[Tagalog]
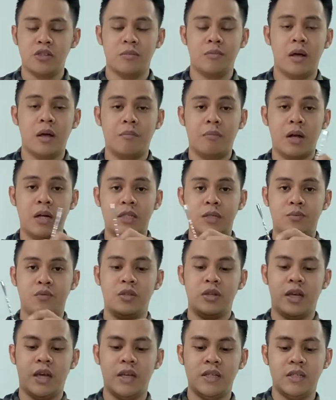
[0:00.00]
sa mga bar
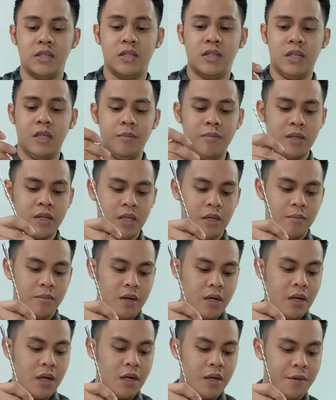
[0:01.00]
spoon guys is iba't
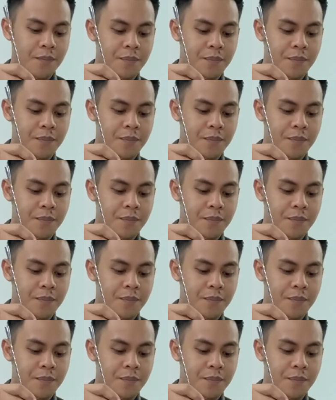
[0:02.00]
iba